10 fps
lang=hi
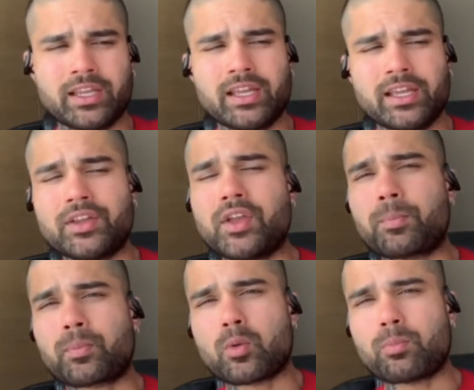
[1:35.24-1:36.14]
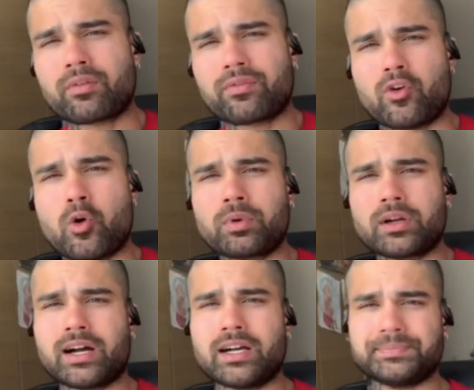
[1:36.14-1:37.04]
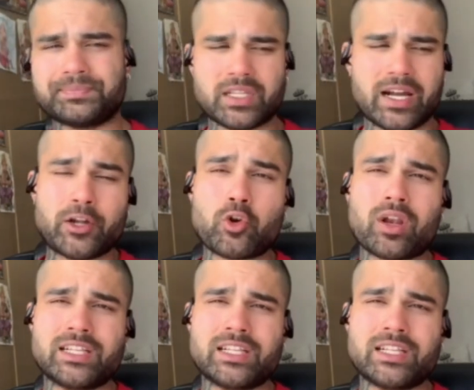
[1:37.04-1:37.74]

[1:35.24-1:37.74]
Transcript: ये प्रॉपर फॉर्म का हाइड्रोलाइफ